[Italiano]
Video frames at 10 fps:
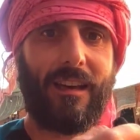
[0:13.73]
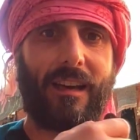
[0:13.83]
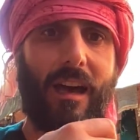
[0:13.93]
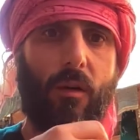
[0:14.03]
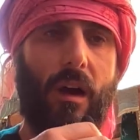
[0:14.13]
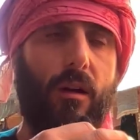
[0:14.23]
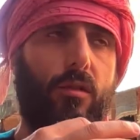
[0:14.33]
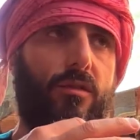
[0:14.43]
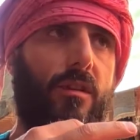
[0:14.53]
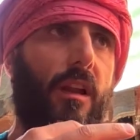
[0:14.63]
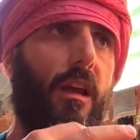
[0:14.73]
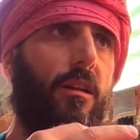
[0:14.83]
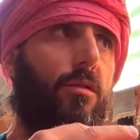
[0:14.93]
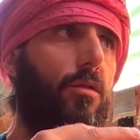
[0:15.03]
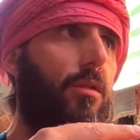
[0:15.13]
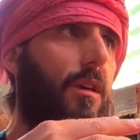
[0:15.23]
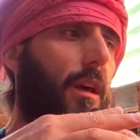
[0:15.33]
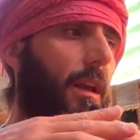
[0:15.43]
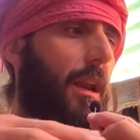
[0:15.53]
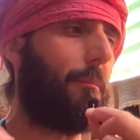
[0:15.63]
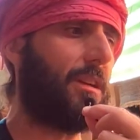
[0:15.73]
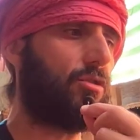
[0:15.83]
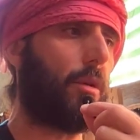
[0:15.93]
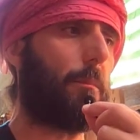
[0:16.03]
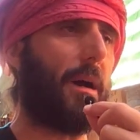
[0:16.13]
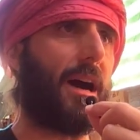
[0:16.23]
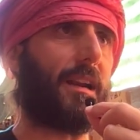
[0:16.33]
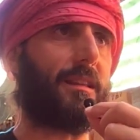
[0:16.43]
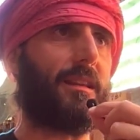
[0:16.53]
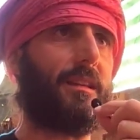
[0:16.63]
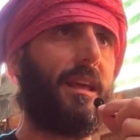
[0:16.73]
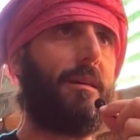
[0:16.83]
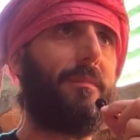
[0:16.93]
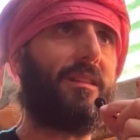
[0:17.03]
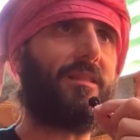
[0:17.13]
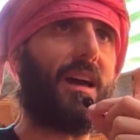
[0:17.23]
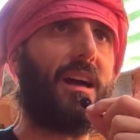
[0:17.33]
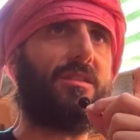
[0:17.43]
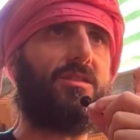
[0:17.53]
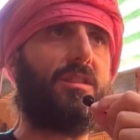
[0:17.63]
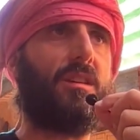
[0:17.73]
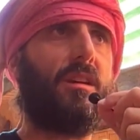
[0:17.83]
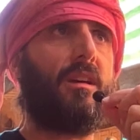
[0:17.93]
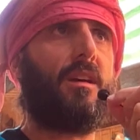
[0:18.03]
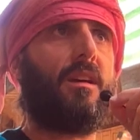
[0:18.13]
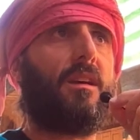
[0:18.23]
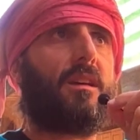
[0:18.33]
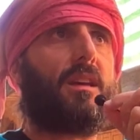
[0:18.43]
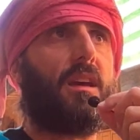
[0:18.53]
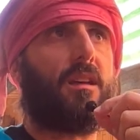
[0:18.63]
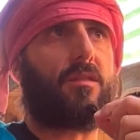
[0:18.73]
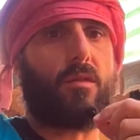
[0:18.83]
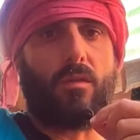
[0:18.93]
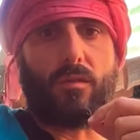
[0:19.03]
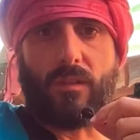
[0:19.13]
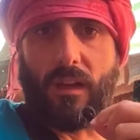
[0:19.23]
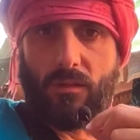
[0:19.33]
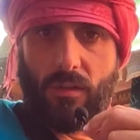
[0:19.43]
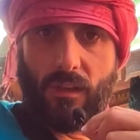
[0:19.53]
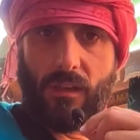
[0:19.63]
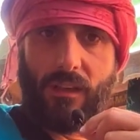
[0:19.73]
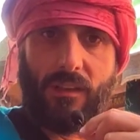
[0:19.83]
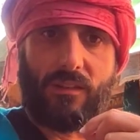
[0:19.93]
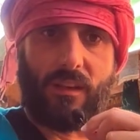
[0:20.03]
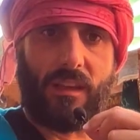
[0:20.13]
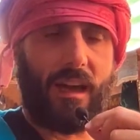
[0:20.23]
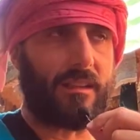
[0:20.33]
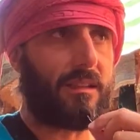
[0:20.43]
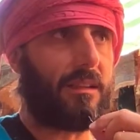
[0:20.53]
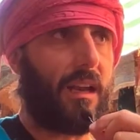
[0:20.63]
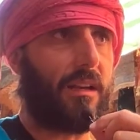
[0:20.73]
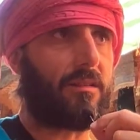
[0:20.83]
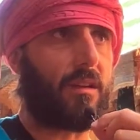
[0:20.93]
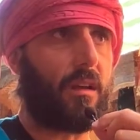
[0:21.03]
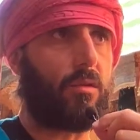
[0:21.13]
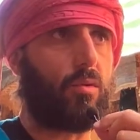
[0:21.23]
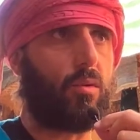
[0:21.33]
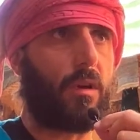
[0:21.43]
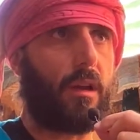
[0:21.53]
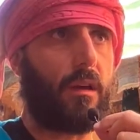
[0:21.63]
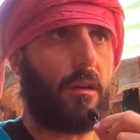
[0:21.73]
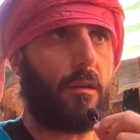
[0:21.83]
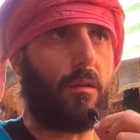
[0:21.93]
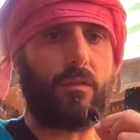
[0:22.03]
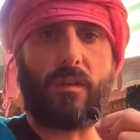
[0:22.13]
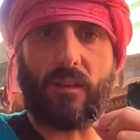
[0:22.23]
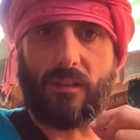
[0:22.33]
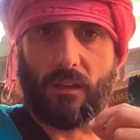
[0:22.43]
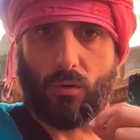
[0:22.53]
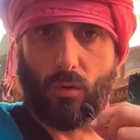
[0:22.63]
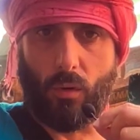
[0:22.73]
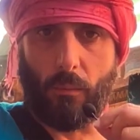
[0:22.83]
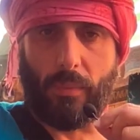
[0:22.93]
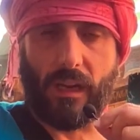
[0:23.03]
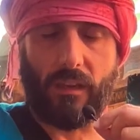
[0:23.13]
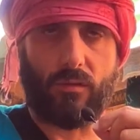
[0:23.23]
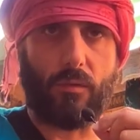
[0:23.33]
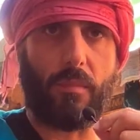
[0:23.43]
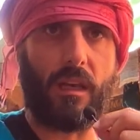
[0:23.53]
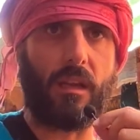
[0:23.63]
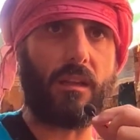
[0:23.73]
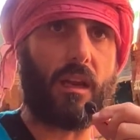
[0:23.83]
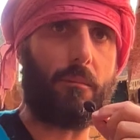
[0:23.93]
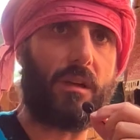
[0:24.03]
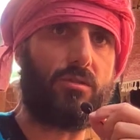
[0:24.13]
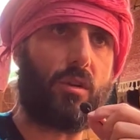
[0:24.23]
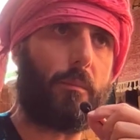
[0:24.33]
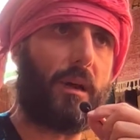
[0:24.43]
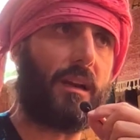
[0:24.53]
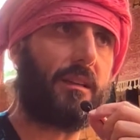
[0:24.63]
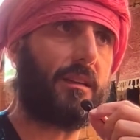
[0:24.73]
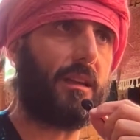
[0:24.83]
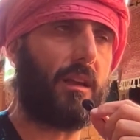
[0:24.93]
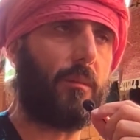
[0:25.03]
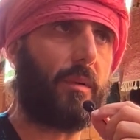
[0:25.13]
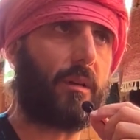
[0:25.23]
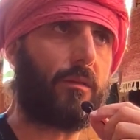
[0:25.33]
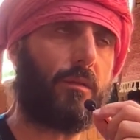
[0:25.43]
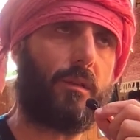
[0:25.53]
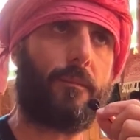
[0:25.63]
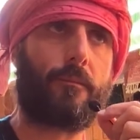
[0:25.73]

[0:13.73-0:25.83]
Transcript: Caro Agost, credo che la maggior parte dei messaggi che sono stati insegnati dalle scritture non sia stato compreso bene dalla maggior parte delle persone.